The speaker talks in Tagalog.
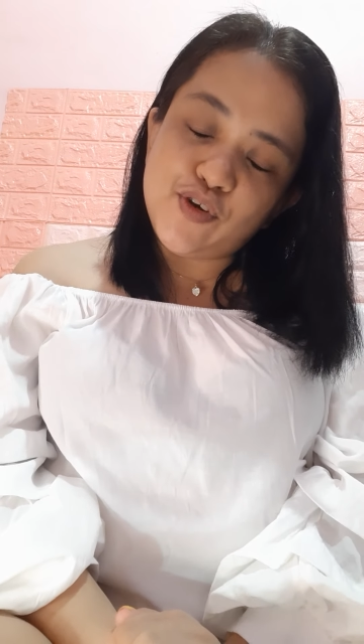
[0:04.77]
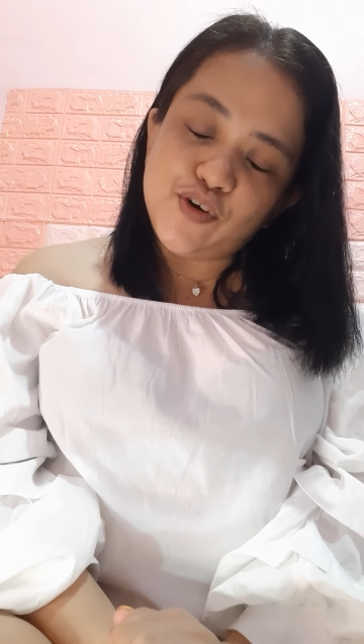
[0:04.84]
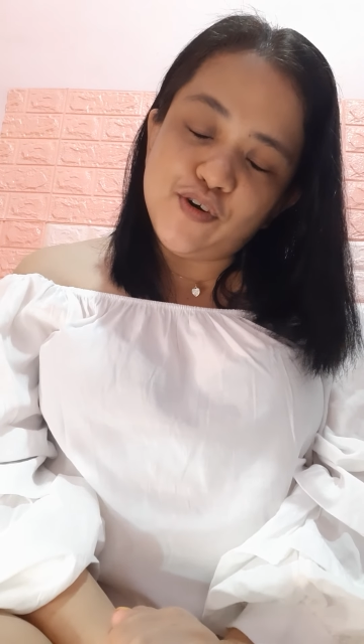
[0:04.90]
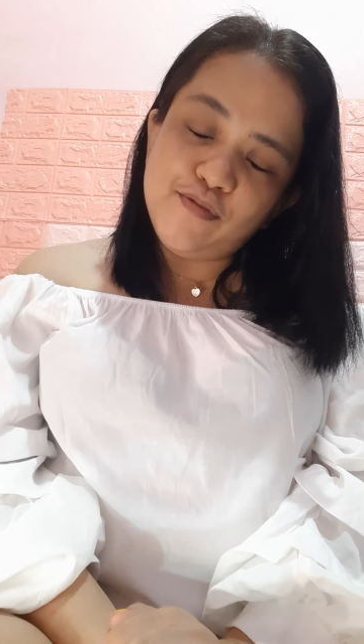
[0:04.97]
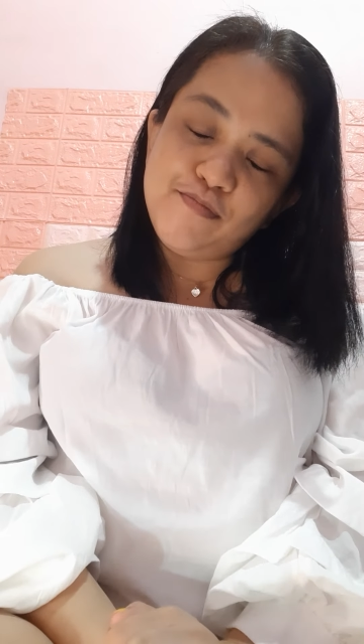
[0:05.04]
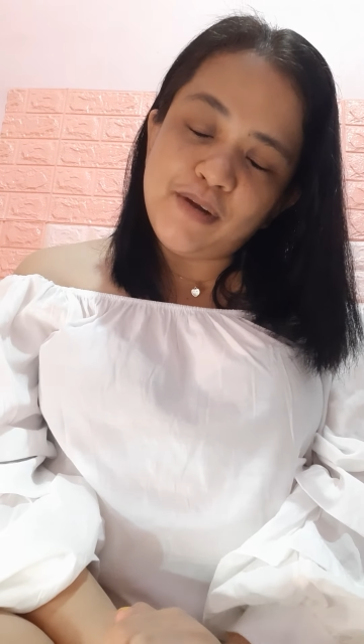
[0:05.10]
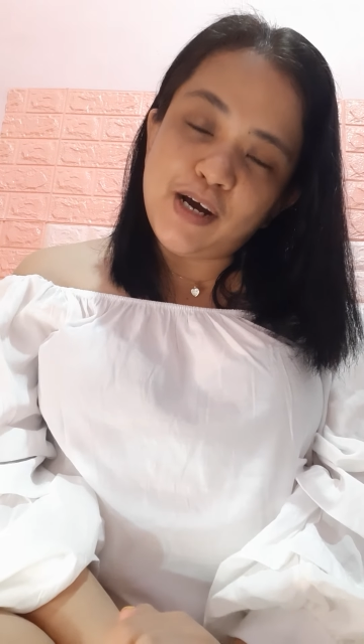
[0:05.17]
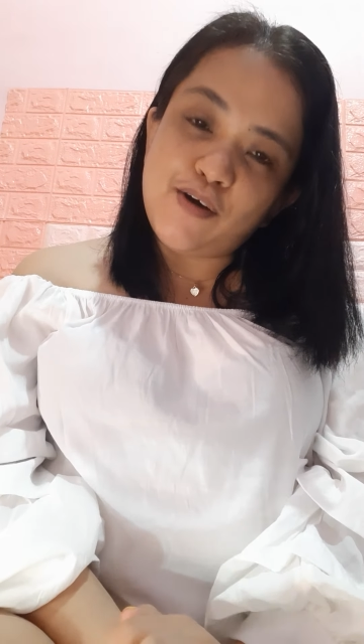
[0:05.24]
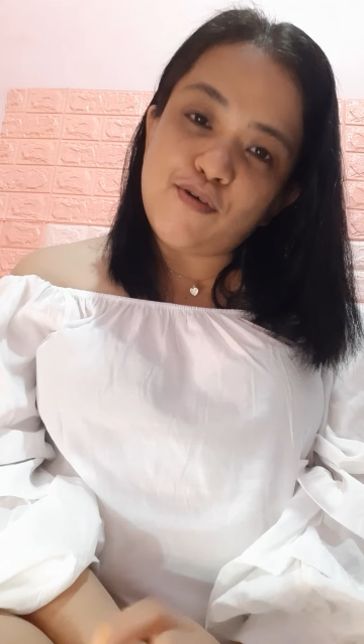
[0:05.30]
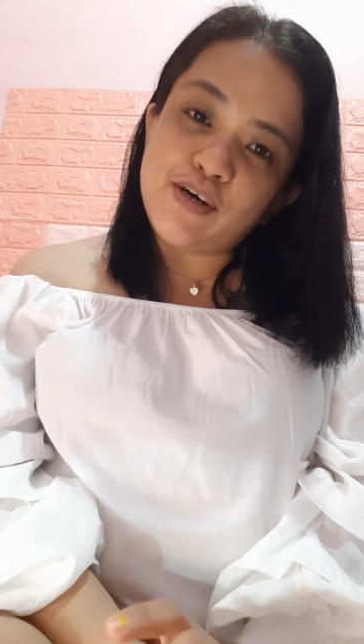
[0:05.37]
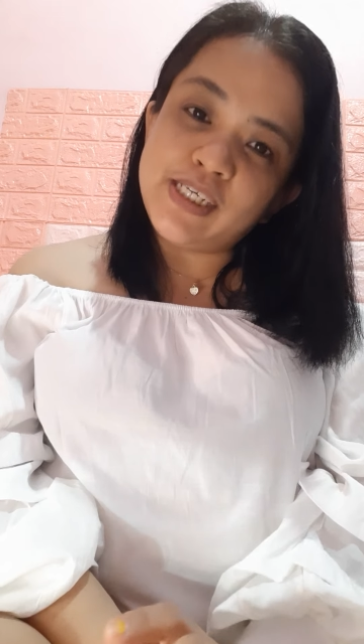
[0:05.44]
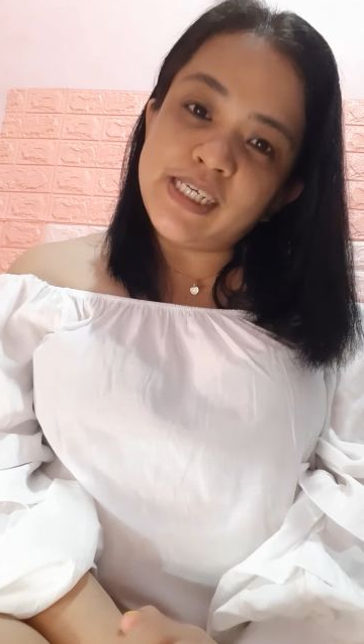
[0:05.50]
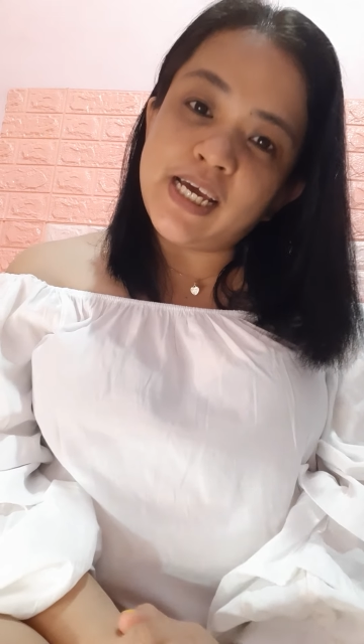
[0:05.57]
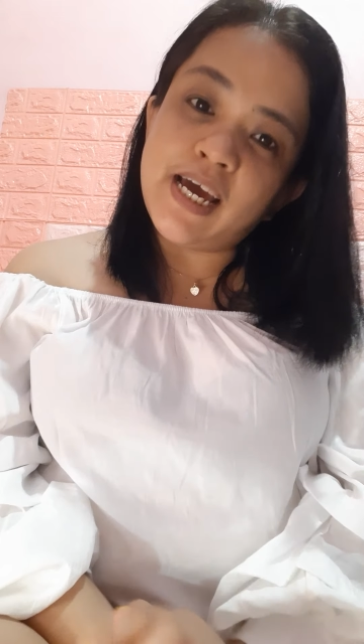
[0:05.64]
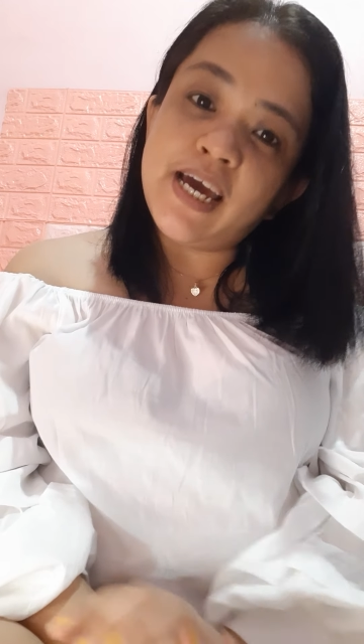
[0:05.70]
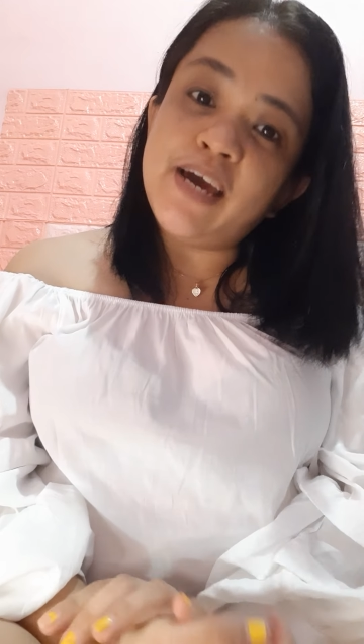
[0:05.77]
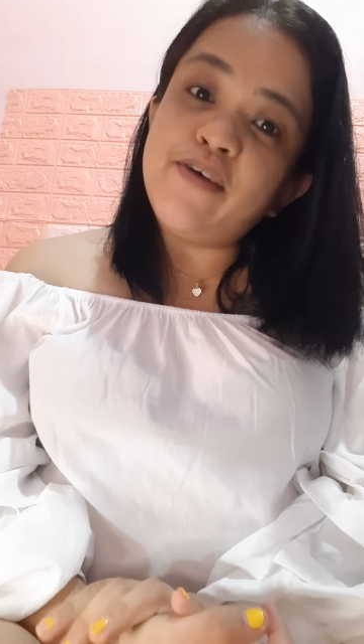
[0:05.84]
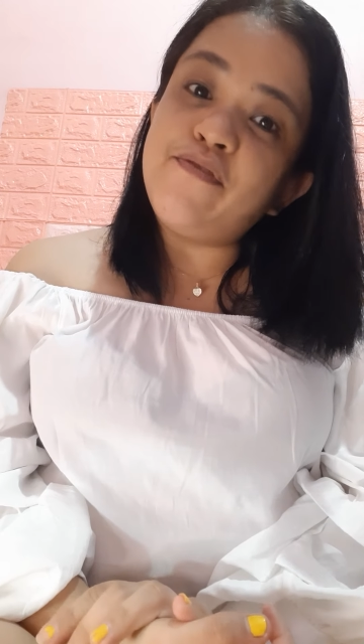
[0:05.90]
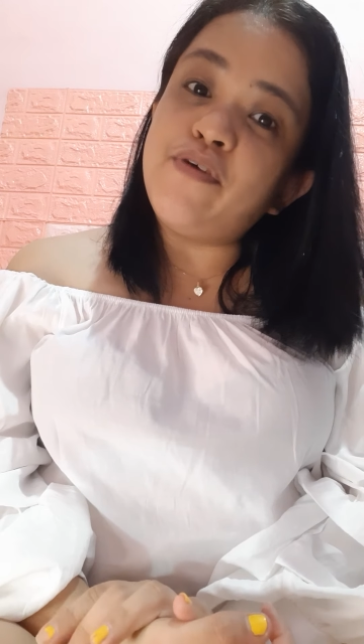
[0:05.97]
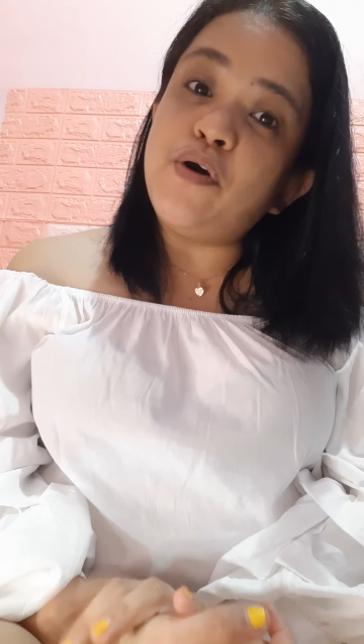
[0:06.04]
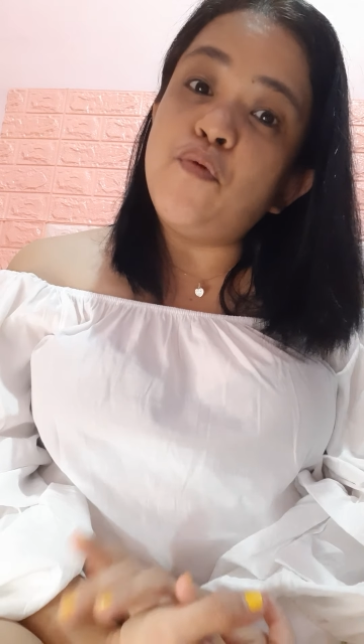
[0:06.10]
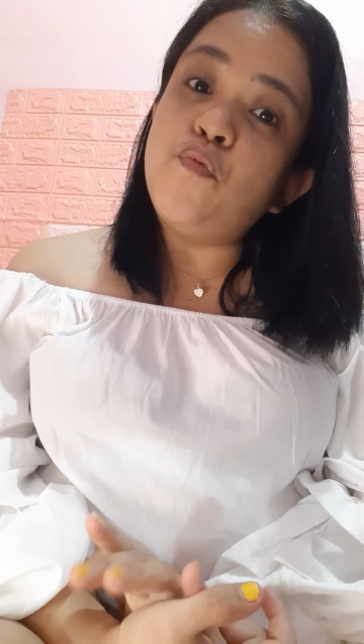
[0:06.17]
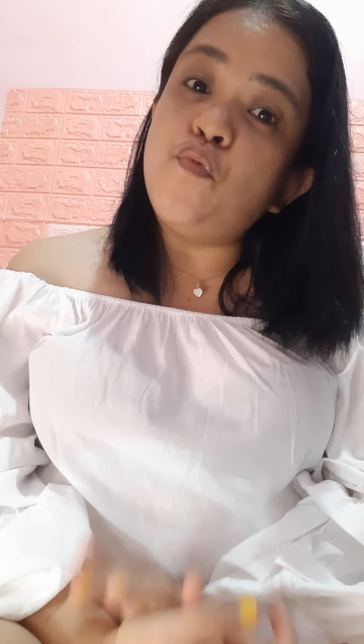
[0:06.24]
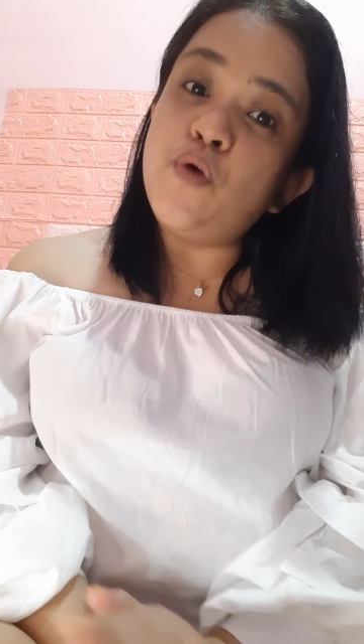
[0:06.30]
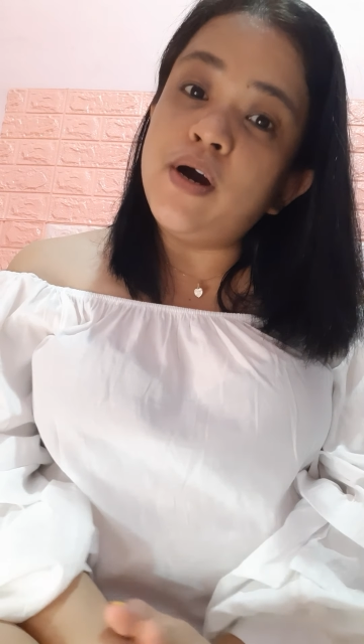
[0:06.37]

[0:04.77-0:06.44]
doon ako kasi I have a